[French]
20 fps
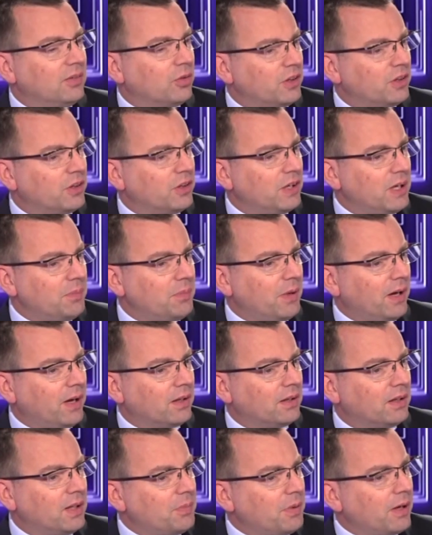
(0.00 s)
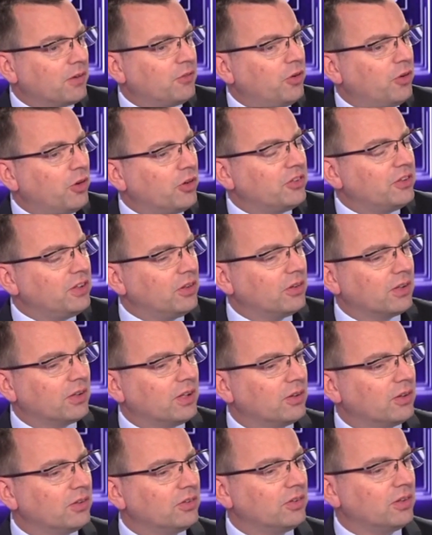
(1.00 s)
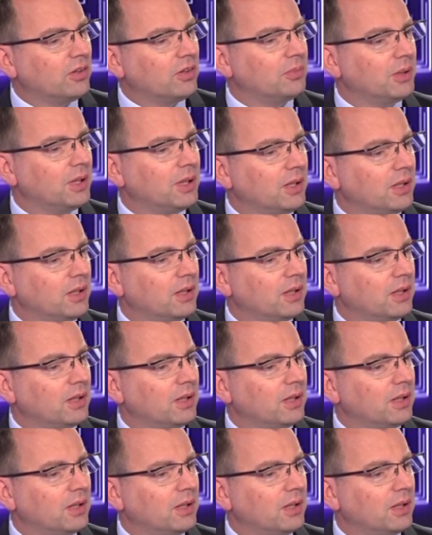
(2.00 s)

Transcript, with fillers: on fait de l'épargne, de l'épargne forcée en quelque sorte. Mais...